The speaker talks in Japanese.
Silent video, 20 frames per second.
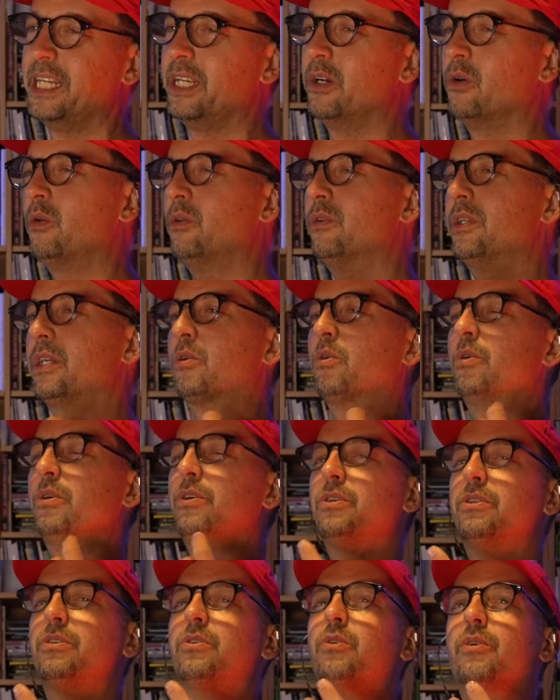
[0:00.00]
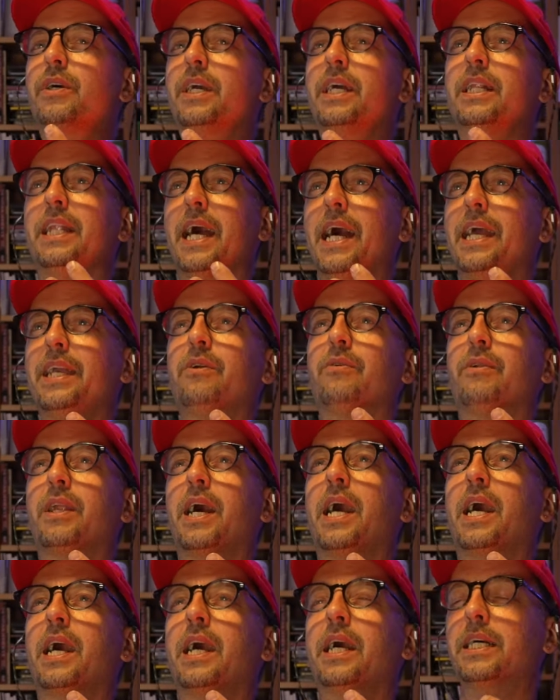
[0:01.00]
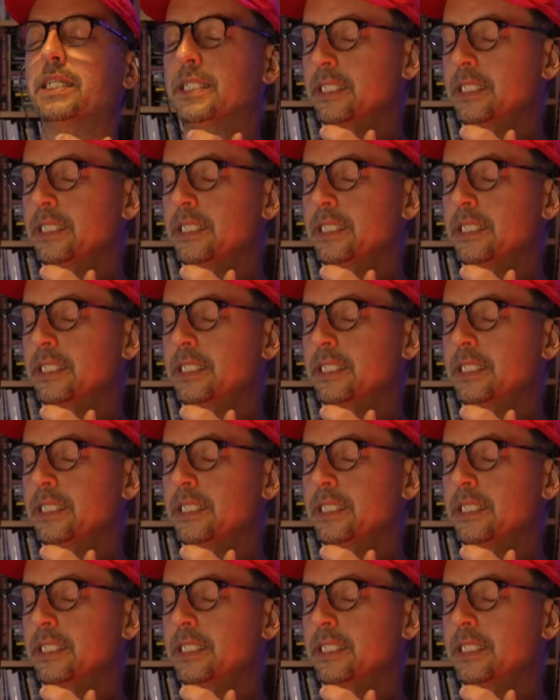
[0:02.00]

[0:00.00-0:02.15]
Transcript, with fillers: 日本語でこういう表現ないよな